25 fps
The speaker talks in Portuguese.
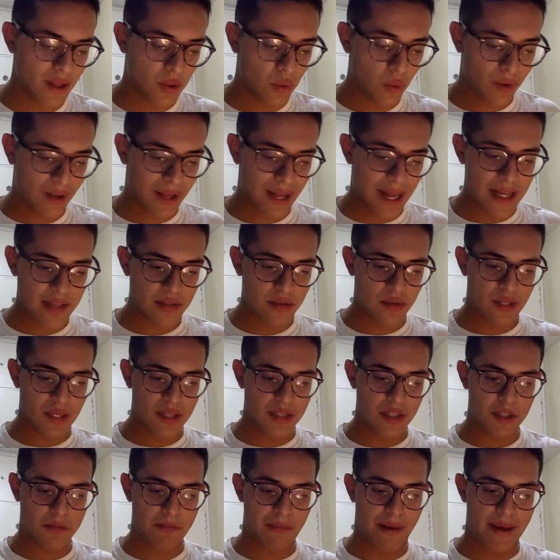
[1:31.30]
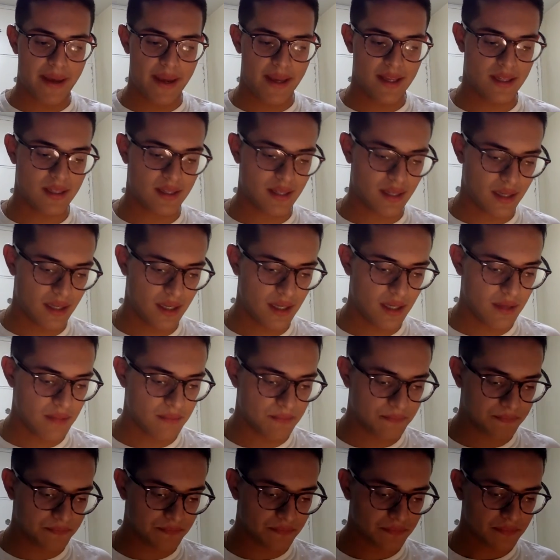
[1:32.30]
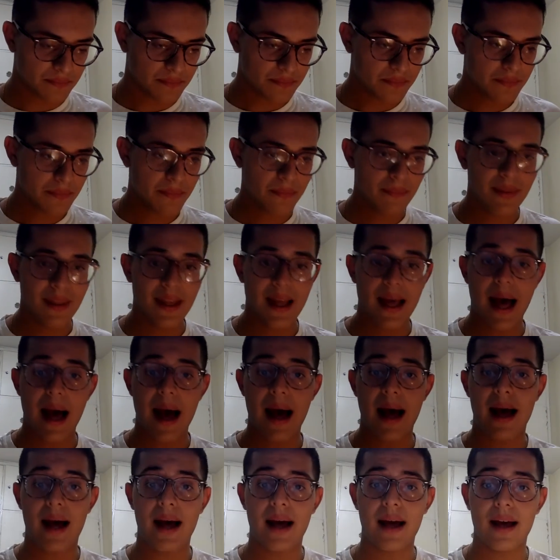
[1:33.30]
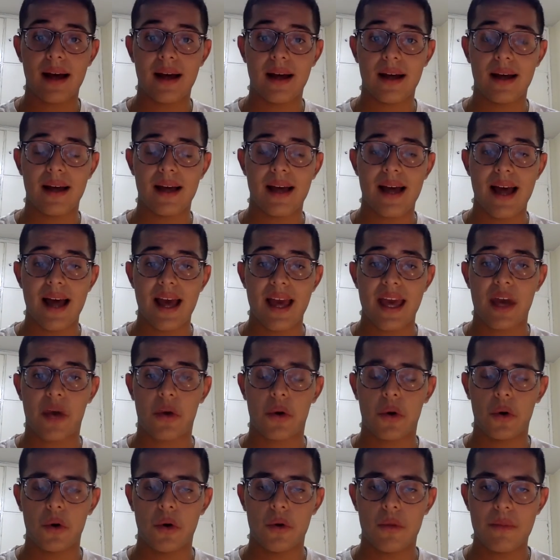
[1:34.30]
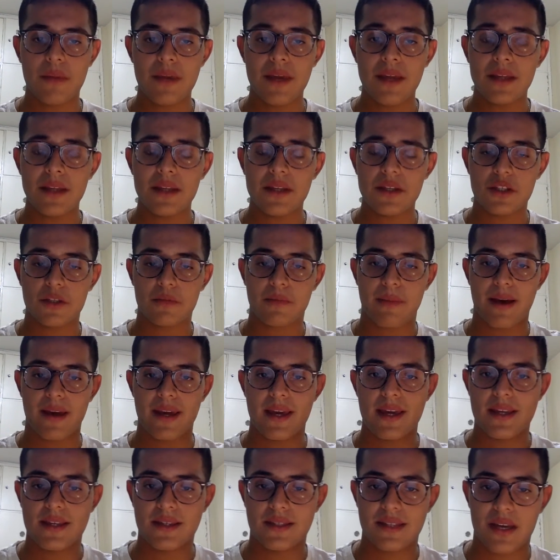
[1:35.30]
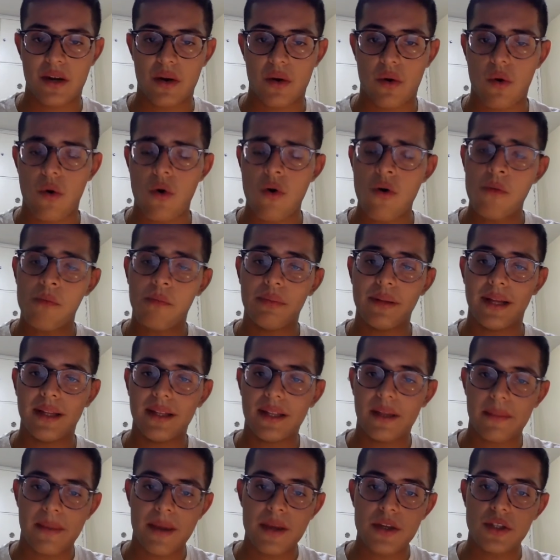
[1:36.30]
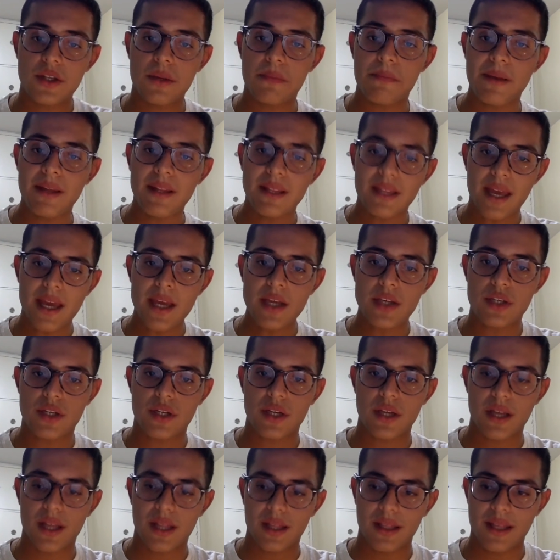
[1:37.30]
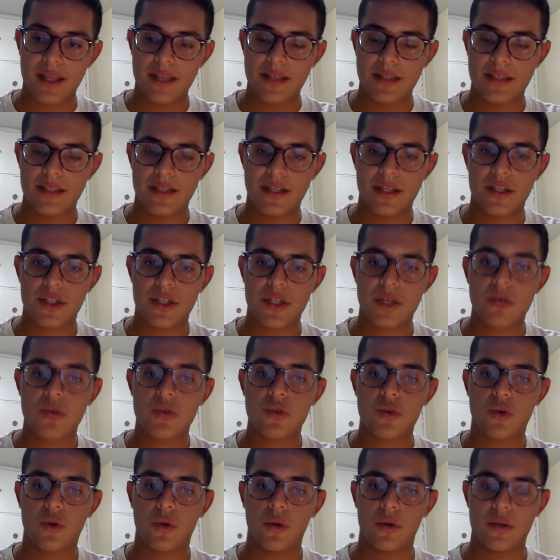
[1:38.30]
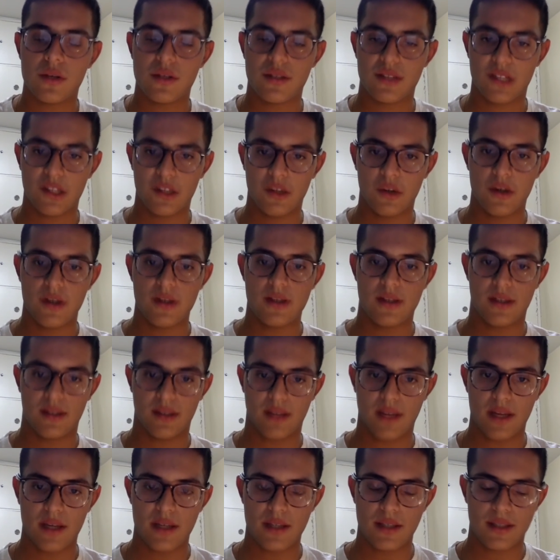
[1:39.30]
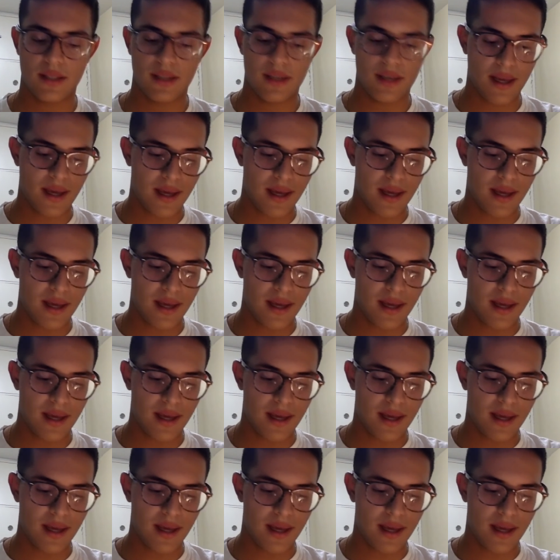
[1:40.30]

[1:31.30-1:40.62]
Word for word: No caso desses países aqui, a economia desses países era completamente dependente desses antigos colonizadores, entende?